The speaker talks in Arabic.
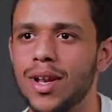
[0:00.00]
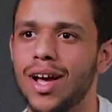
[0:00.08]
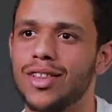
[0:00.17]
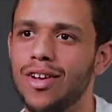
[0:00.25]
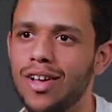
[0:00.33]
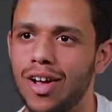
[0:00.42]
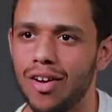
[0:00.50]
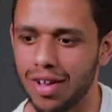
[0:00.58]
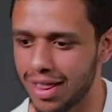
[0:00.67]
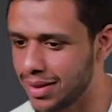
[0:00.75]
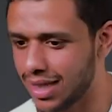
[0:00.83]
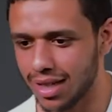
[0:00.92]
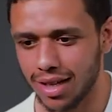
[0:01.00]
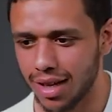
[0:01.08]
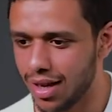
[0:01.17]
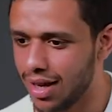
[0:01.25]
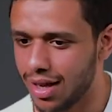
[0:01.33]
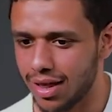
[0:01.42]
مين هيضيع لغايه مثلا
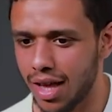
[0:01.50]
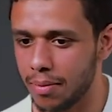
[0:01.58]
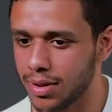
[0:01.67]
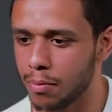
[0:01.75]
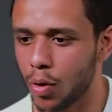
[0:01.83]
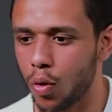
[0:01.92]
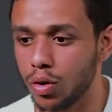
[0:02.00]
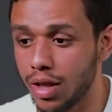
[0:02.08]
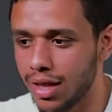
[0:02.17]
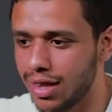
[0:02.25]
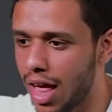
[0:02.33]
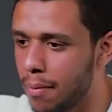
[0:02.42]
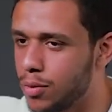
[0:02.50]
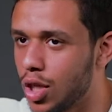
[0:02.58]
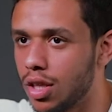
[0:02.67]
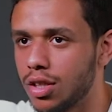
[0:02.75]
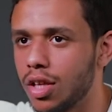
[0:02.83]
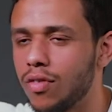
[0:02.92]
تلاقي مثلا من كتر التعب مش
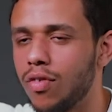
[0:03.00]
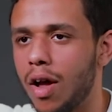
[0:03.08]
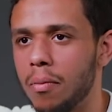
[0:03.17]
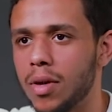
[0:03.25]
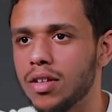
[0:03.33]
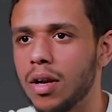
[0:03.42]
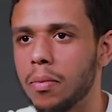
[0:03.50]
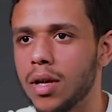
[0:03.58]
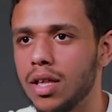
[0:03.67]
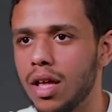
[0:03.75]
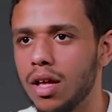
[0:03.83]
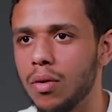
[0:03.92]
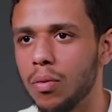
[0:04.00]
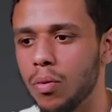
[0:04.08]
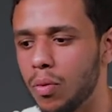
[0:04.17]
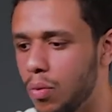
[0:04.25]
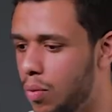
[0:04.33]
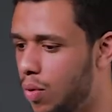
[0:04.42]
قادر ترفع المضرب كده
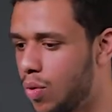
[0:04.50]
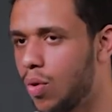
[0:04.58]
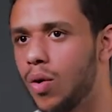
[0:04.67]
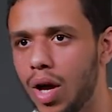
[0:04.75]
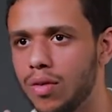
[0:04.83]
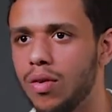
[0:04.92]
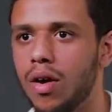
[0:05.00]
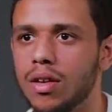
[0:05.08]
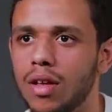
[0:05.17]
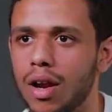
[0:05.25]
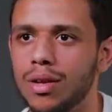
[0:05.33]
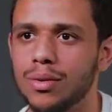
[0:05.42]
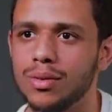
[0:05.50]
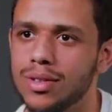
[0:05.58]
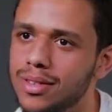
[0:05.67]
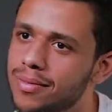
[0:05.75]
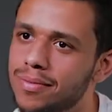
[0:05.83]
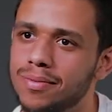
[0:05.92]
والكرة وقعت في الأرض على طول
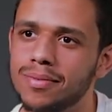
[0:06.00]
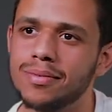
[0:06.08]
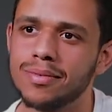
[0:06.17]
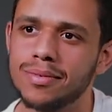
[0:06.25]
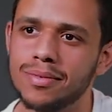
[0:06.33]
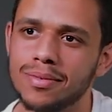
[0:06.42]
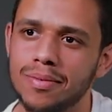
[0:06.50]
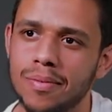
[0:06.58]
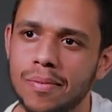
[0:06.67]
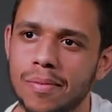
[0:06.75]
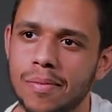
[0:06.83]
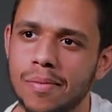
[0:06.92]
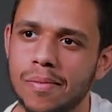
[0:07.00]
هل الستات